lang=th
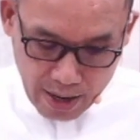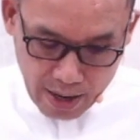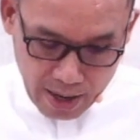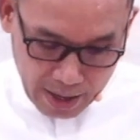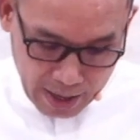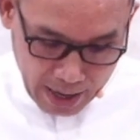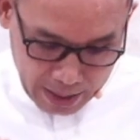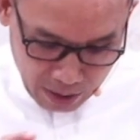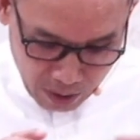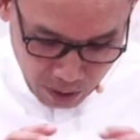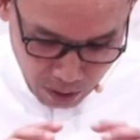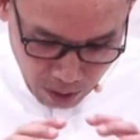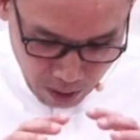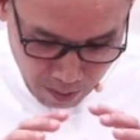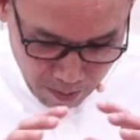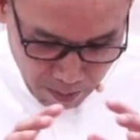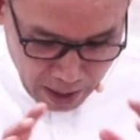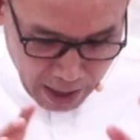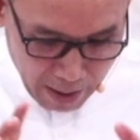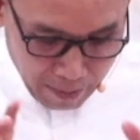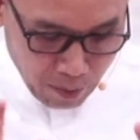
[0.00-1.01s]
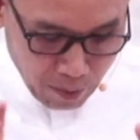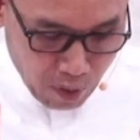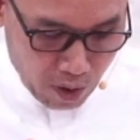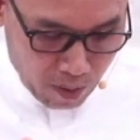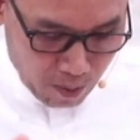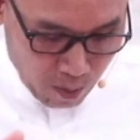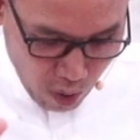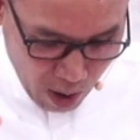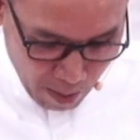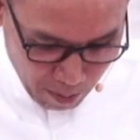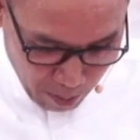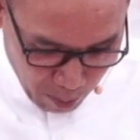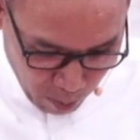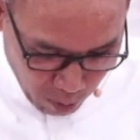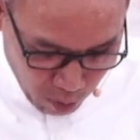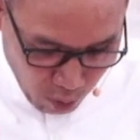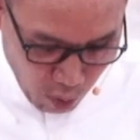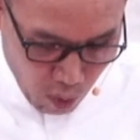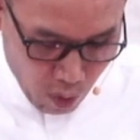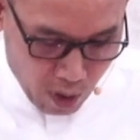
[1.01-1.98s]
การครอบงำของความก
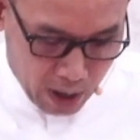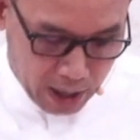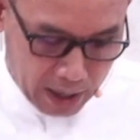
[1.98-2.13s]
ลัว